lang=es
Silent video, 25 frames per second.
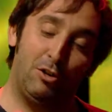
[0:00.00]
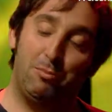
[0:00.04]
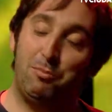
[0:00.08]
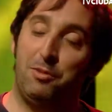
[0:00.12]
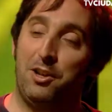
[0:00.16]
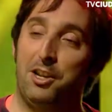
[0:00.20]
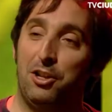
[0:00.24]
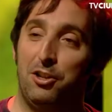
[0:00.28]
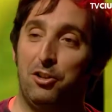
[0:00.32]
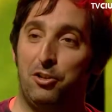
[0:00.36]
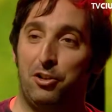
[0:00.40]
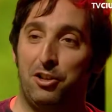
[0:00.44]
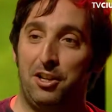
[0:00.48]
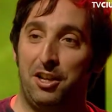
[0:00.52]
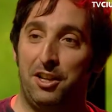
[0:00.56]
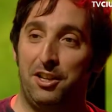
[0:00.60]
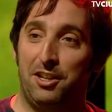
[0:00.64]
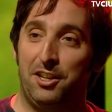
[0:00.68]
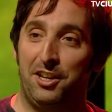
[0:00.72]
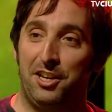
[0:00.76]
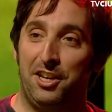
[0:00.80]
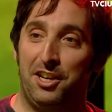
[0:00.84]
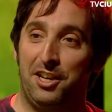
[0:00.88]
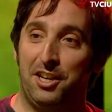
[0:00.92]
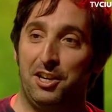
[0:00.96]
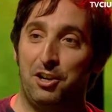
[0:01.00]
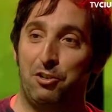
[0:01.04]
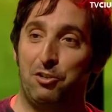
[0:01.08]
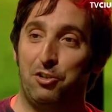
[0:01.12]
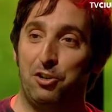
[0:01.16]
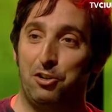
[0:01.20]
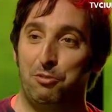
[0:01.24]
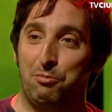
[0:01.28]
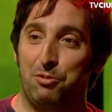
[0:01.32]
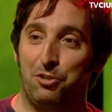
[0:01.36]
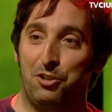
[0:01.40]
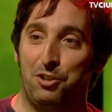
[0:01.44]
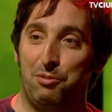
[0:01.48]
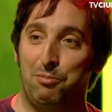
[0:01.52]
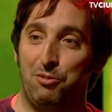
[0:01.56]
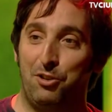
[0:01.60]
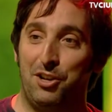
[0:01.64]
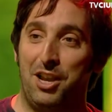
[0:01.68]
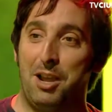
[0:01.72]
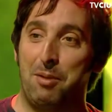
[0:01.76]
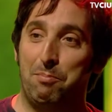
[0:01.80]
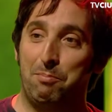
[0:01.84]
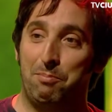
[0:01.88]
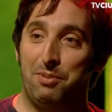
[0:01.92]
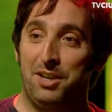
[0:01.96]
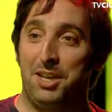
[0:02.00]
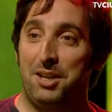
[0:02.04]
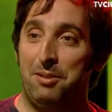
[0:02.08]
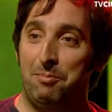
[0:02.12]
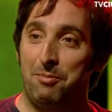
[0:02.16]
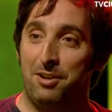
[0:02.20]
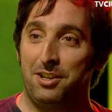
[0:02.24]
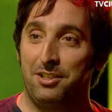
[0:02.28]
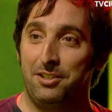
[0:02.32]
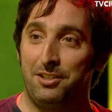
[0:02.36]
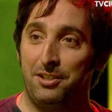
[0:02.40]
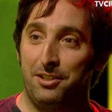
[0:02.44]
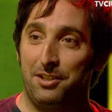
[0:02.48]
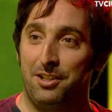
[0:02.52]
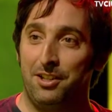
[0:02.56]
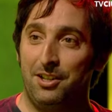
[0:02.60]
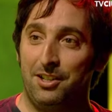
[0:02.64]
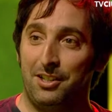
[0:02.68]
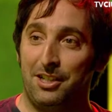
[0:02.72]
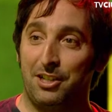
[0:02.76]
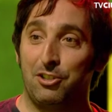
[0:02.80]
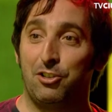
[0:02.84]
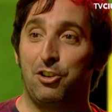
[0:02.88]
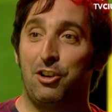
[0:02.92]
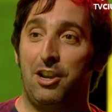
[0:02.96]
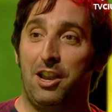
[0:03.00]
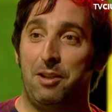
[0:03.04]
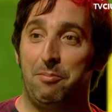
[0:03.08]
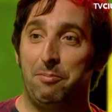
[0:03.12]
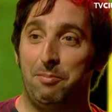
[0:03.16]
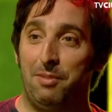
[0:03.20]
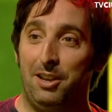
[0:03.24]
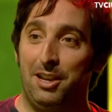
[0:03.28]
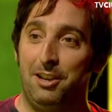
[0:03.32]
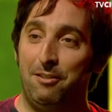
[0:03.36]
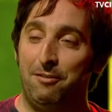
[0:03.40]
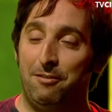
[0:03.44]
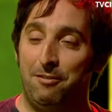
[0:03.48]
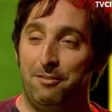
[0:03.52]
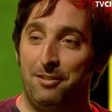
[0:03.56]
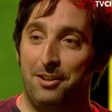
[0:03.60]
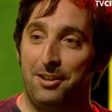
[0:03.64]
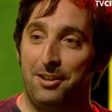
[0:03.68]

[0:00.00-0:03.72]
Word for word: Olmedo, que dirigen a un grupo tipo Las Primas, que son las MILF.